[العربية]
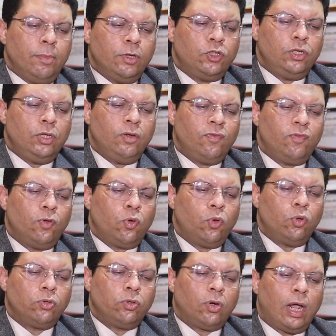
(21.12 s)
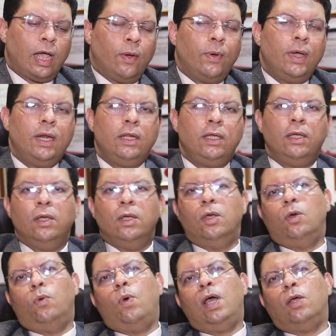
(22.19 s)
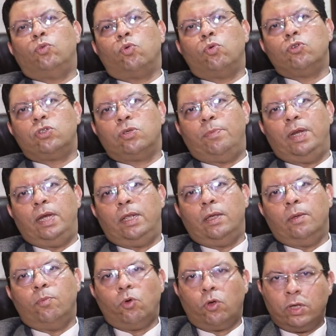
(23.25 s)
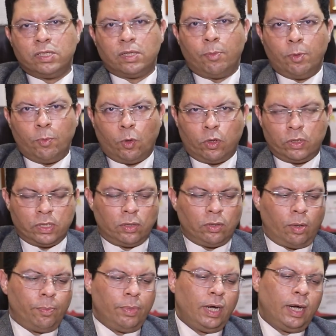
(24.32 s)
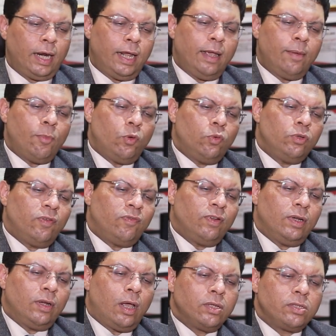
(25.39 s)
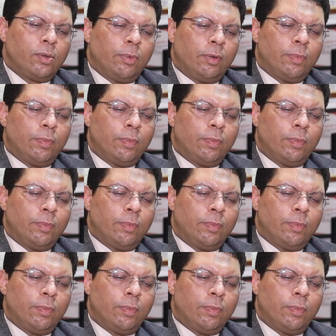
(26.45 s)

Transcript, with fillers: ماشيين في قطر حوالي 1.5 مليون معجزه من معجزات ربنا الحقيقه موجوده في العصب